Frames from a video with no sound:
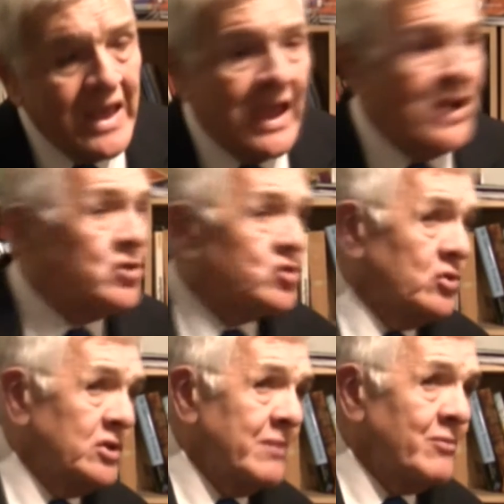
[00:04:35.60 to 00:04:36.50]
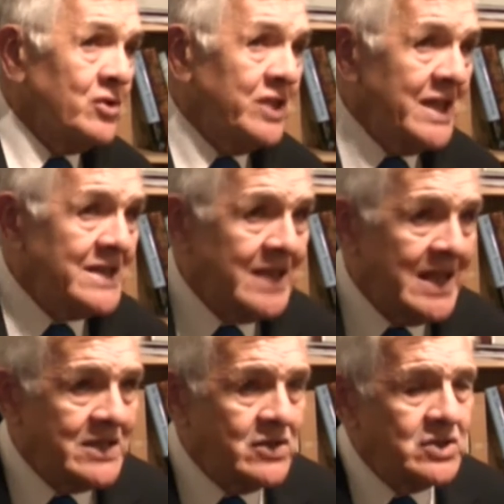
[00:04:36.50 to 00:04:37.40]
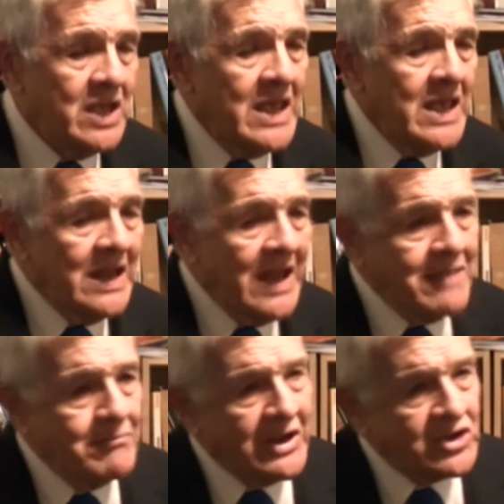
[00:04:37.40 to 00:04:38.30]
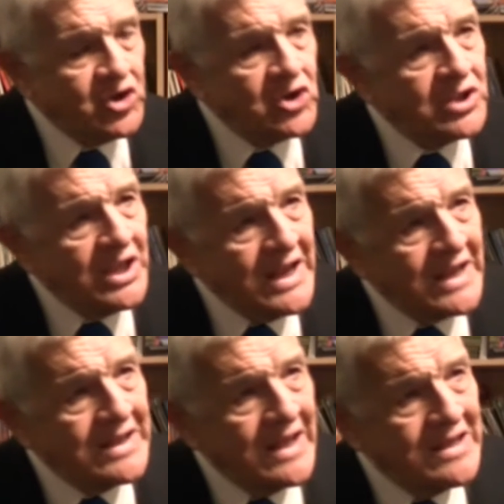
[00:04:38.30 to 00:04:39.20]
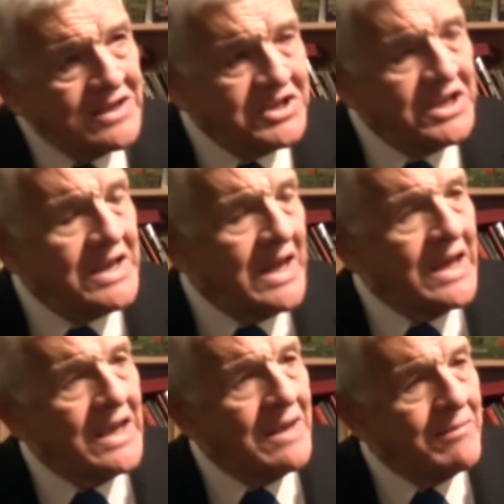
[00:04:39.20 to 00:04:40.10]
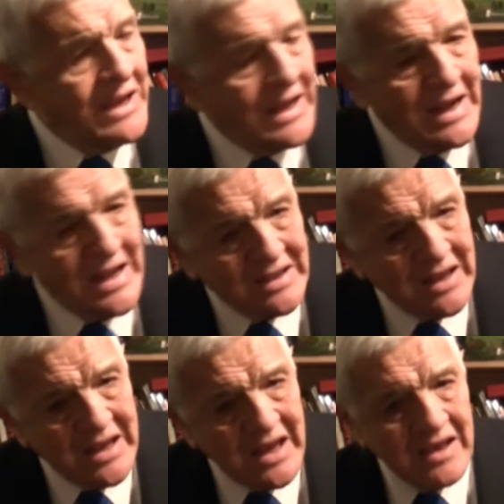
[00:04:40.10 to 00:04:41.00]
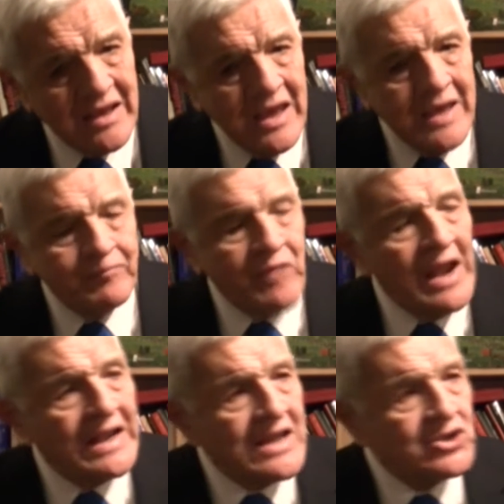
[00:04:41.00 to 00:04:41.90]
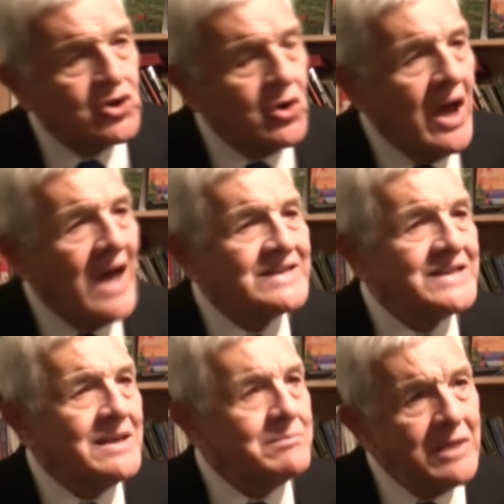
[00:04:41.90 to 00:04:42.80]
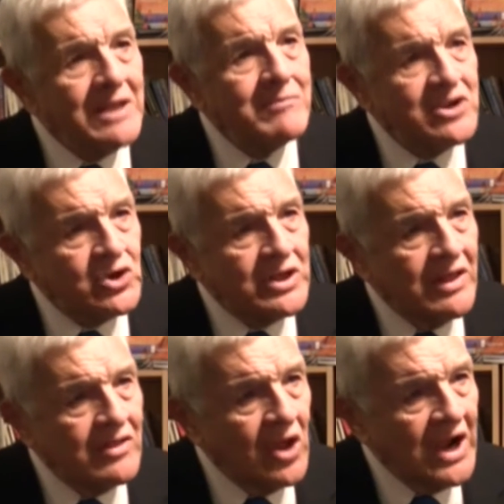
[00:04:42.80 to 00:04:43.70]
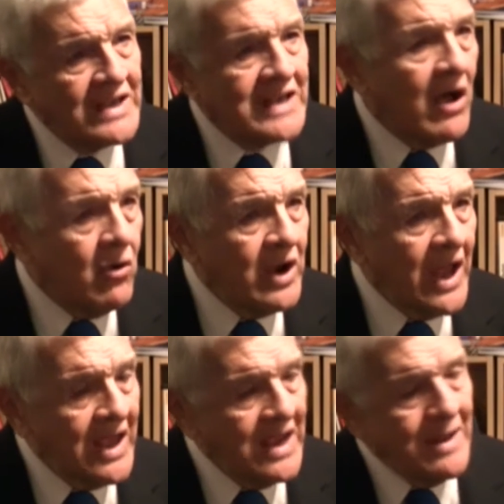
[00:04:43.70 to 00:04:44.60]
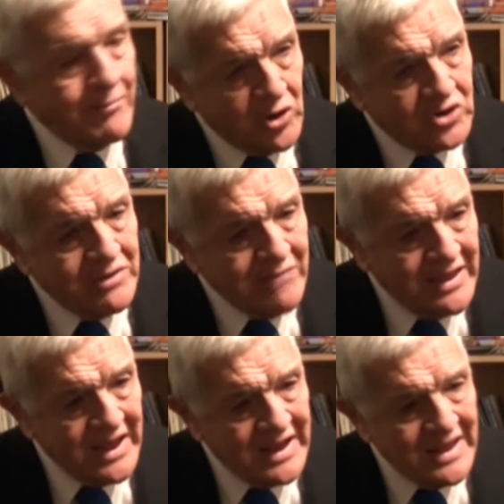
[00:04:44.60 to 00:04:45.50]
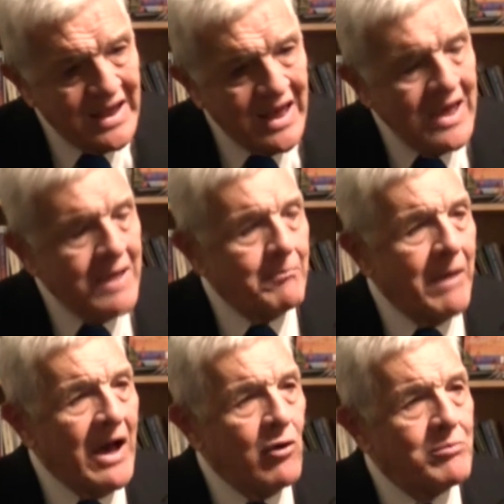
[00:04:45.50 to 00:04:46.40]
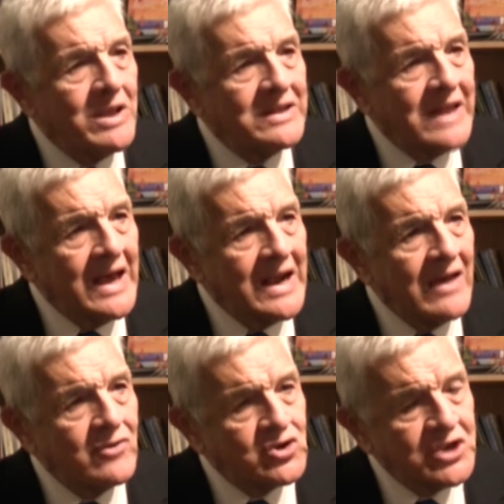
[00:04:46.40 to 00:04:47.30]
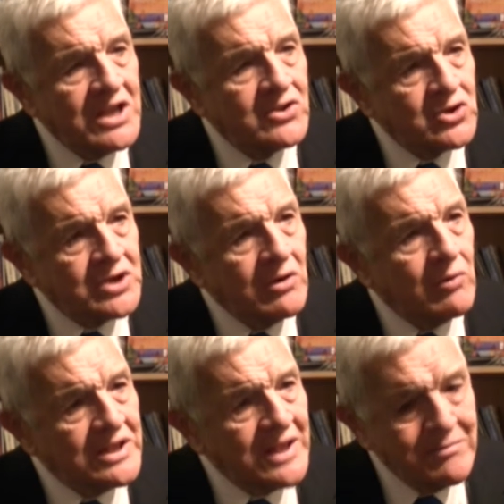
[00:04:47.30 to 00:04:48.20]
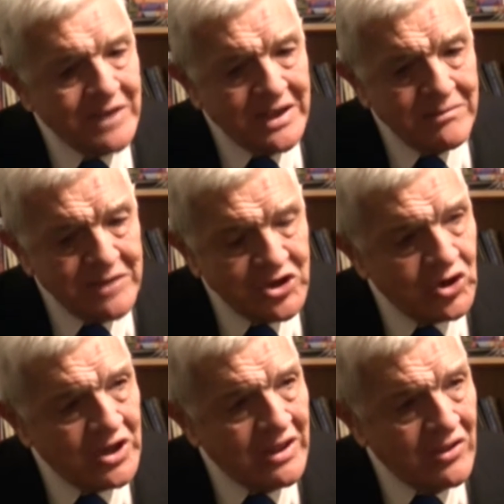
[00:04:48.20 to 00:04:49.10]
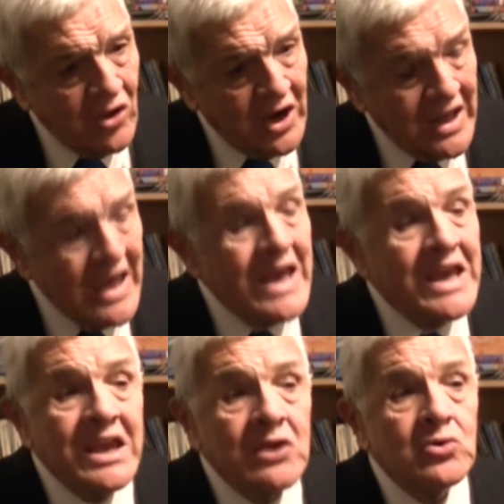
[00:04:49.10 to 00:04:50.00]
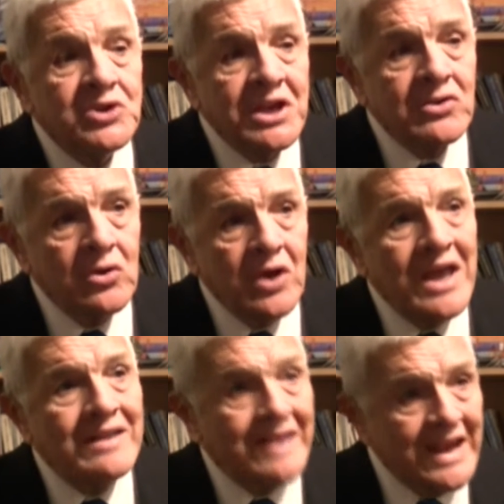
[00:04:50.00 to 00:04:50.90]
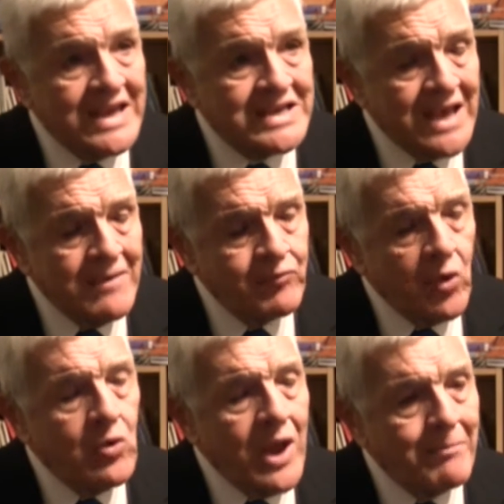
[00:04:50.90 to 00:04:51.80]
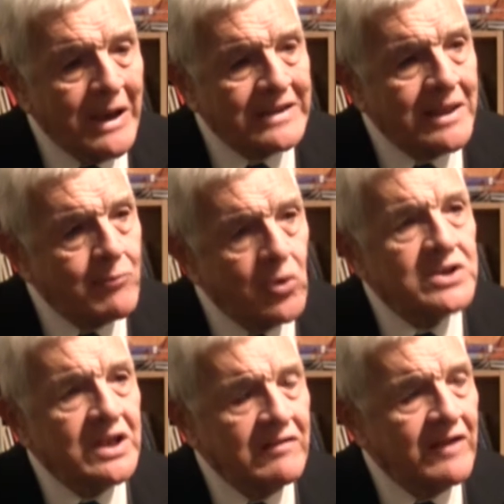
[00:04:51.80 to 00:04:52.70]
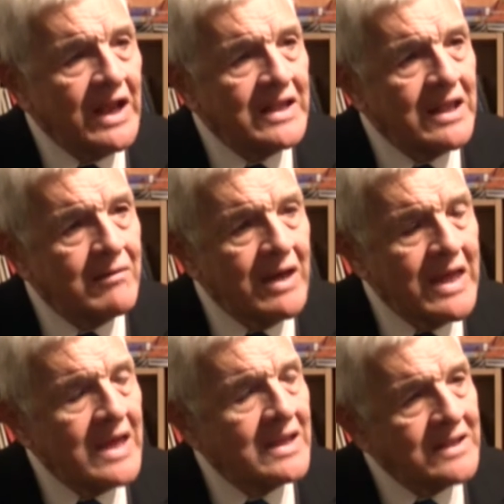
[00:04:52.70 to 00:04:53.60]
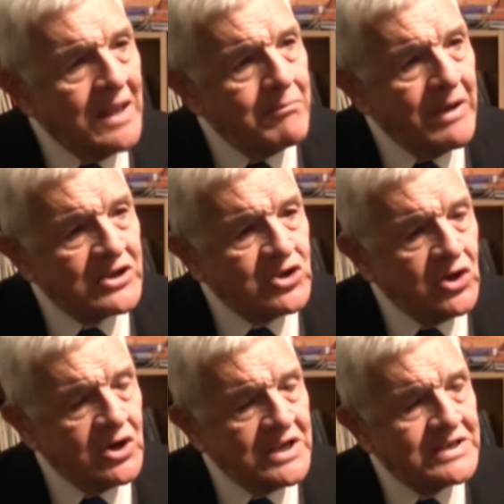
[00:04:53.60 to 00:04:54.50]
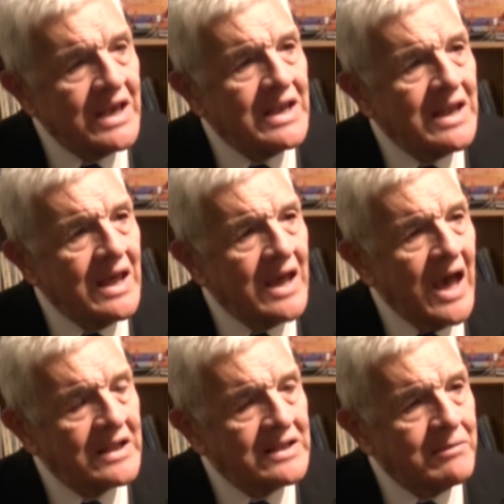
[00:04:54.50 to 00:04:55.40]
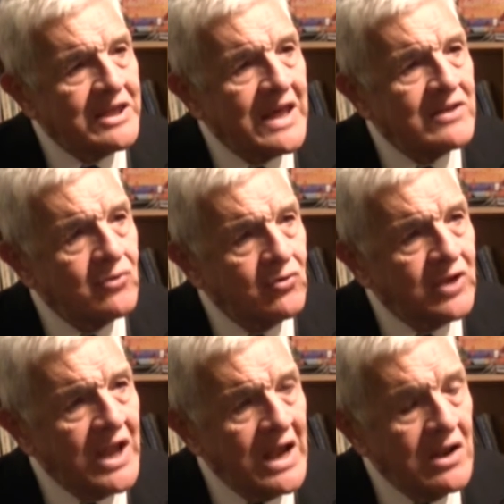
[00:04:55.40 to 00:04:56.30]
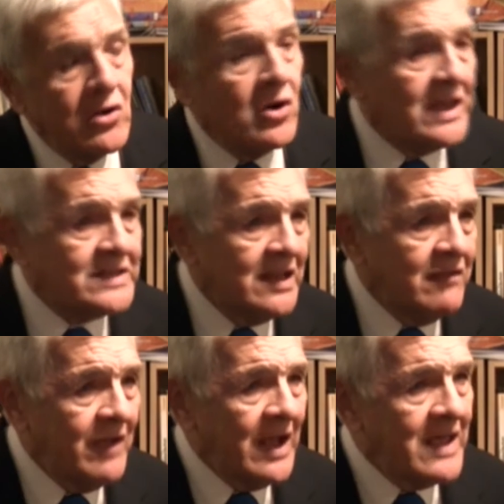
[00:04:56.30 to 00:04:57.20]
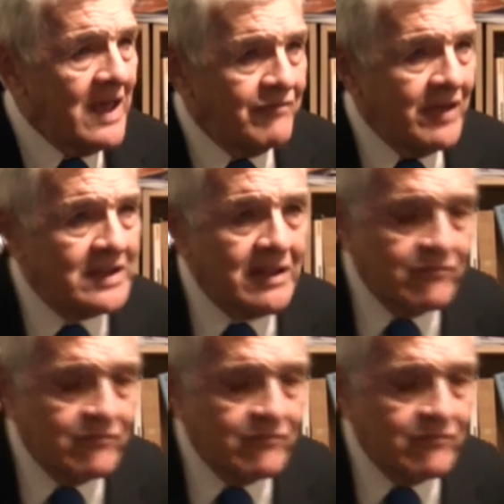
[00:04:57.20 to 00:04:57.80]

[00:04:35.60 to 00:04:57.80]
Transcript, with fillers: En los últimos 10 años, la inversión directa de China en América Latina alcanzó a 100 mil millones de dólares. Ahora, en la próxima década, va a aumentar a 250 mil millones de dólares, incluyendo entre ellas una parte muy significativa de inversiones en la actividad industrial, lo que significa y afecta